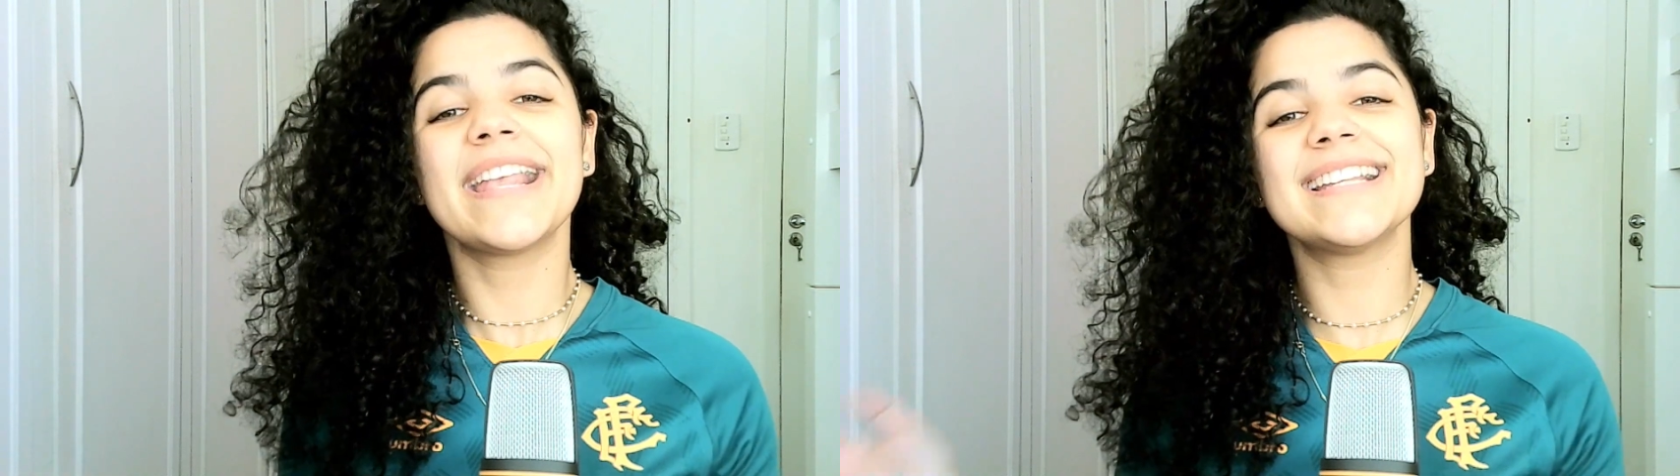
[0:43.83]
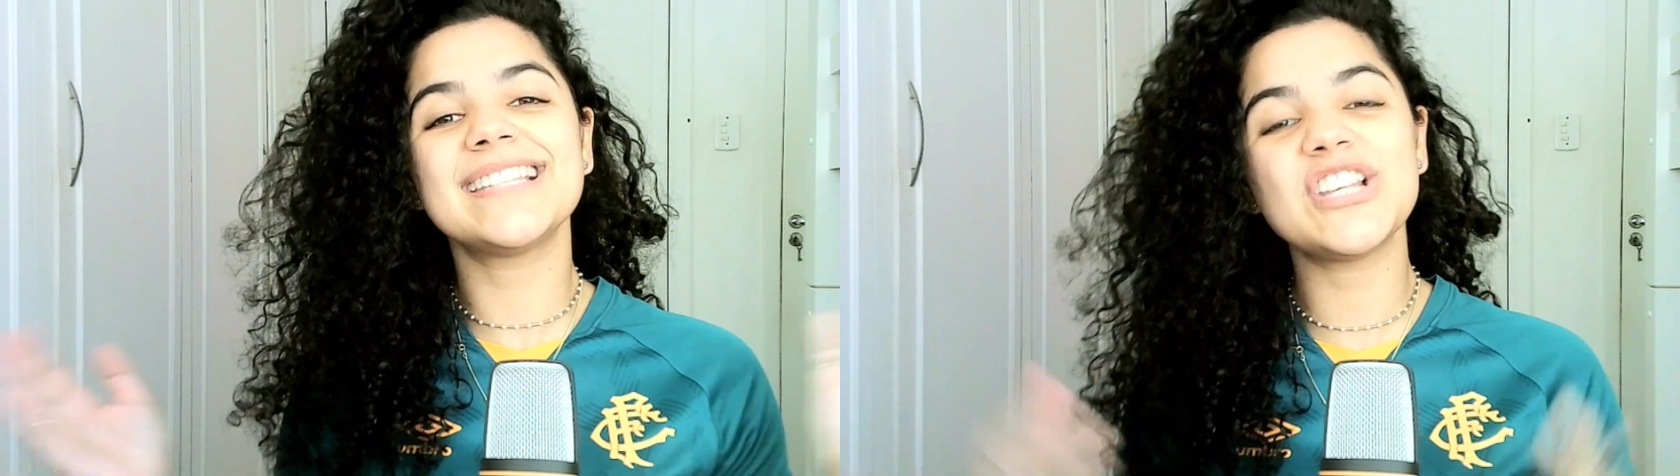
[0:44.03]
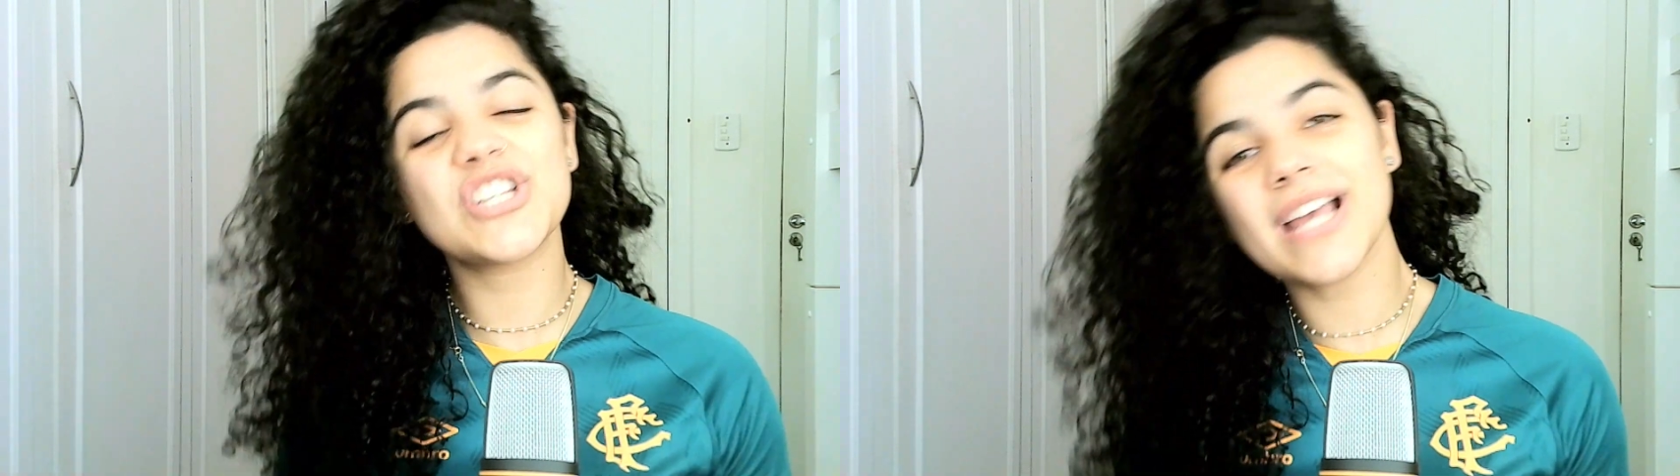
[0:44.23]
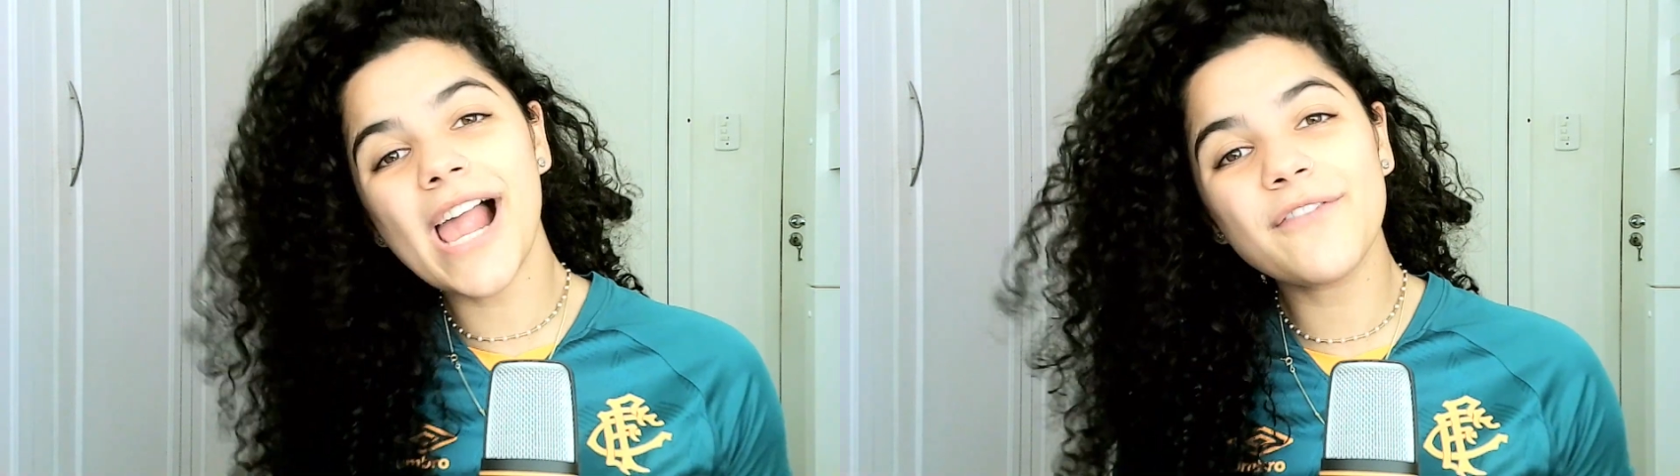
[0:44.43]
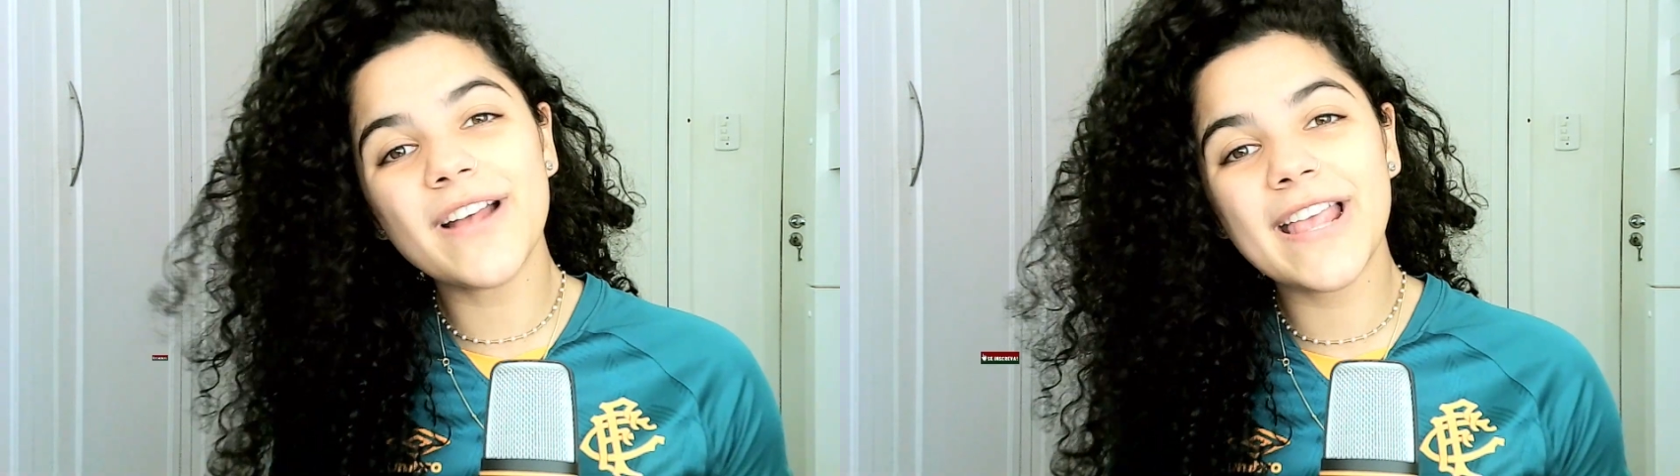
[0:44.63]
que se
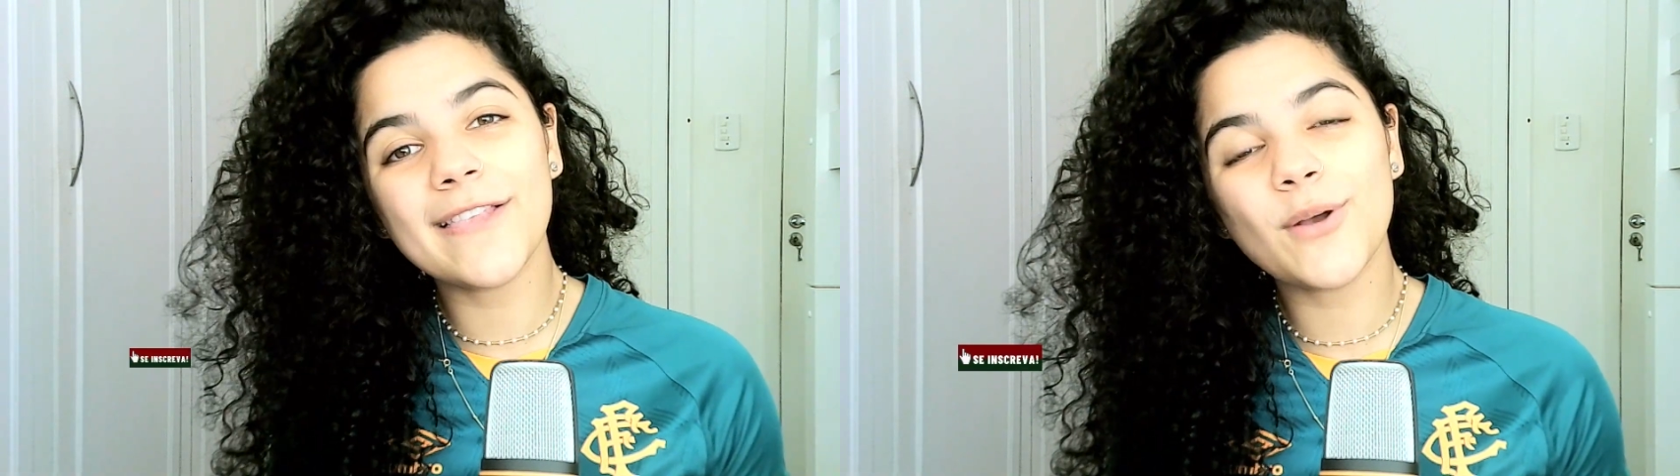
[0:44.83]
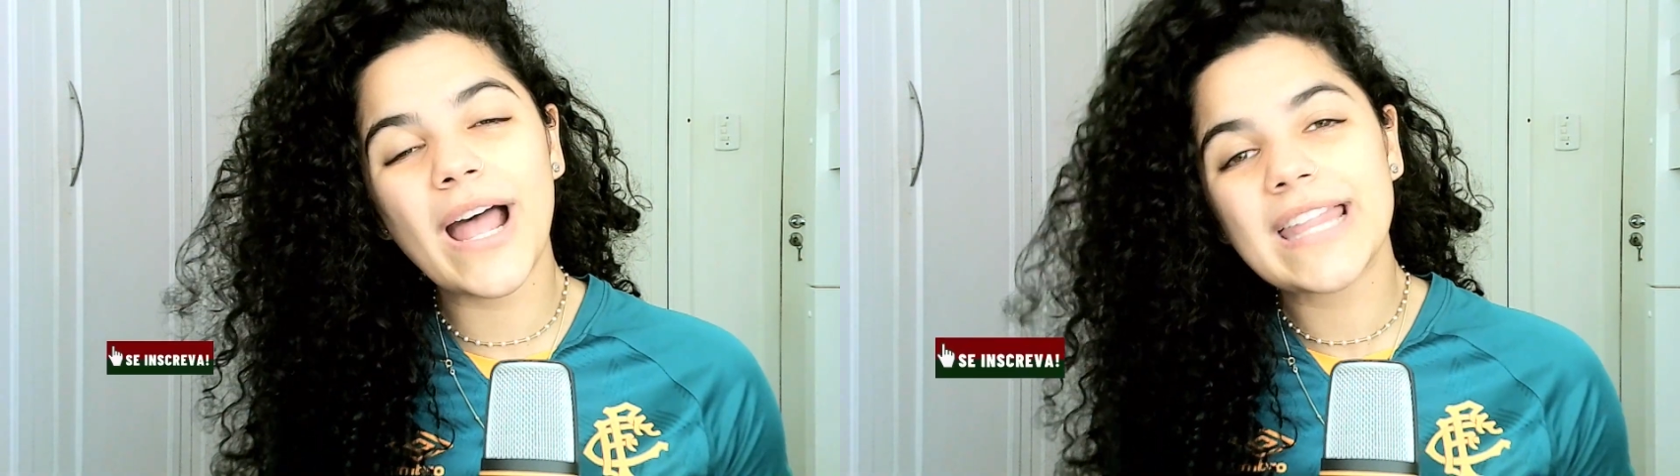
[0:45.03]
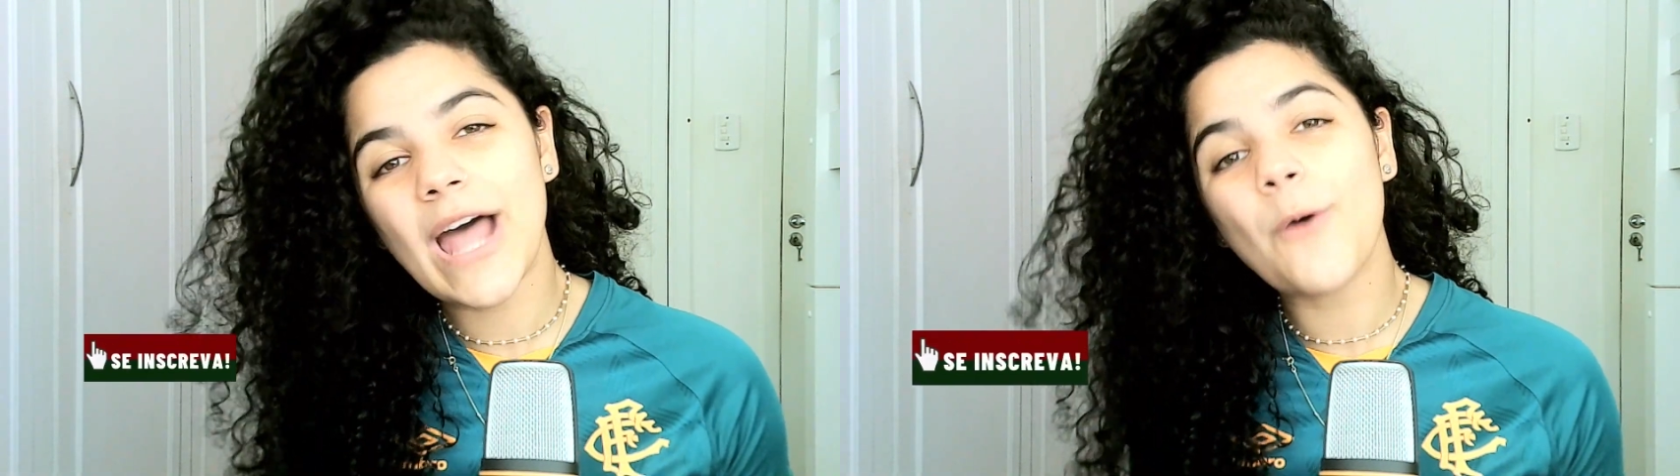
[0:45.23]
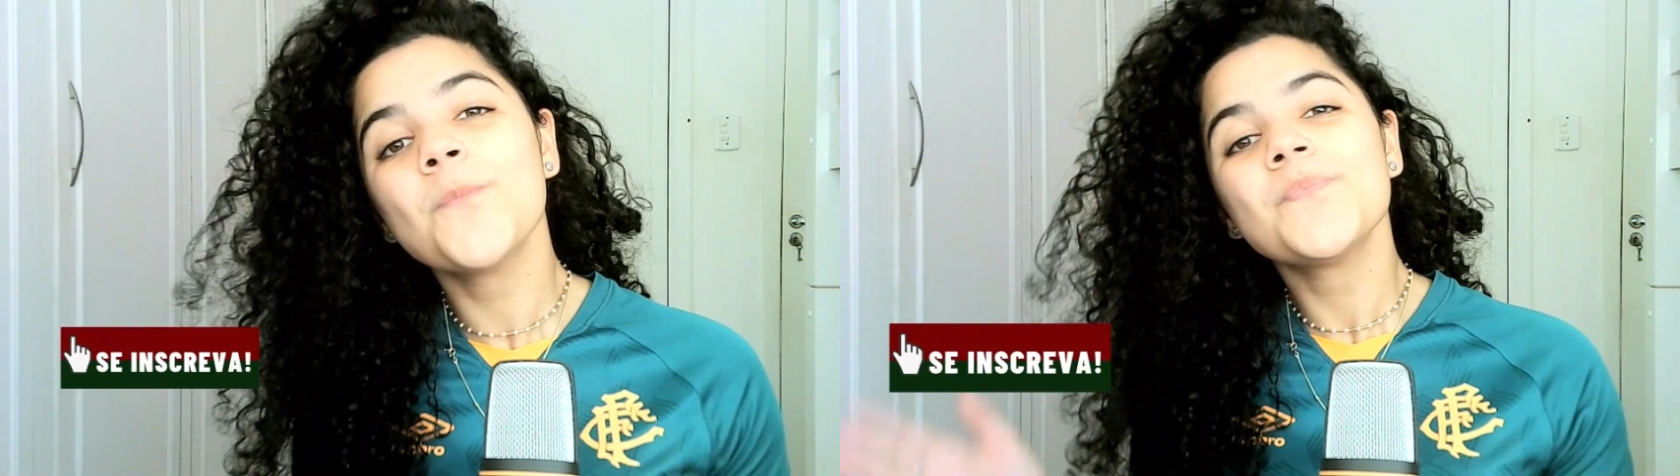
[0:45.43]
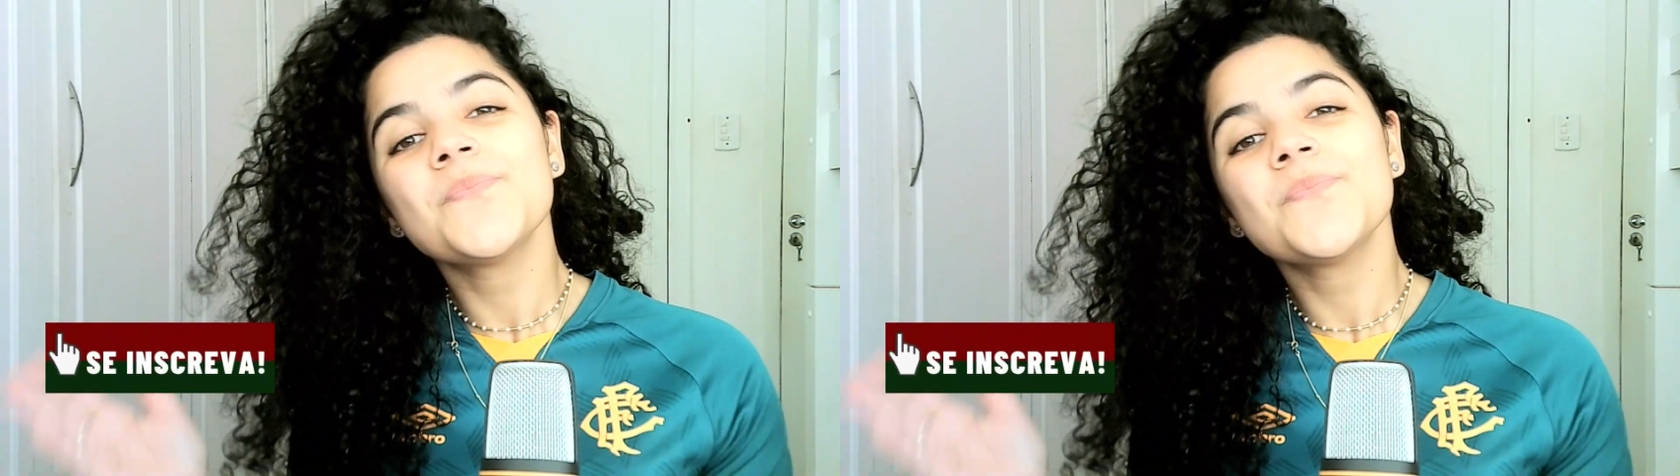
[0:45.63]
inscreva aqui no canal,